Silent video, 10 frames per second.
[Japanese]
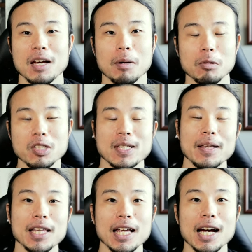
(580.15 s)
もし
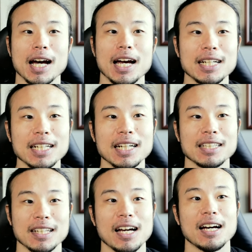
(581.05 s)
残念ながら入らな
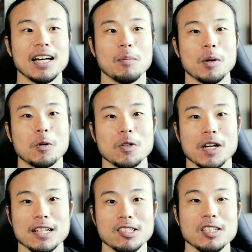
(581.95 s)
かったら、こうい
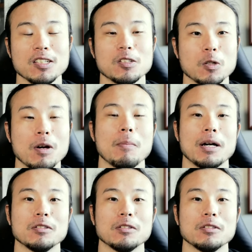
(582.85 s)
う話っていうのは、